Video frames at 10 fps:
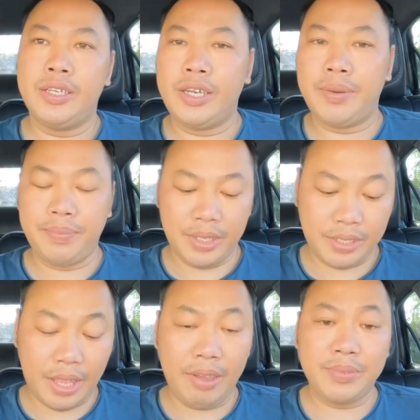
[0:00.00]
năm uh,
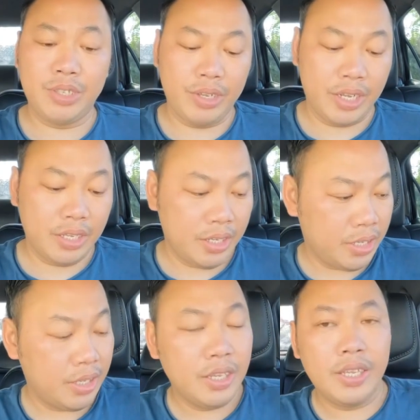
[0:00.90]
à, theo em suy nghĩ thôi
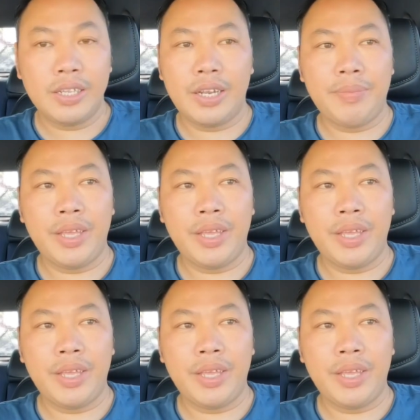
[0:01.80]
nha, năm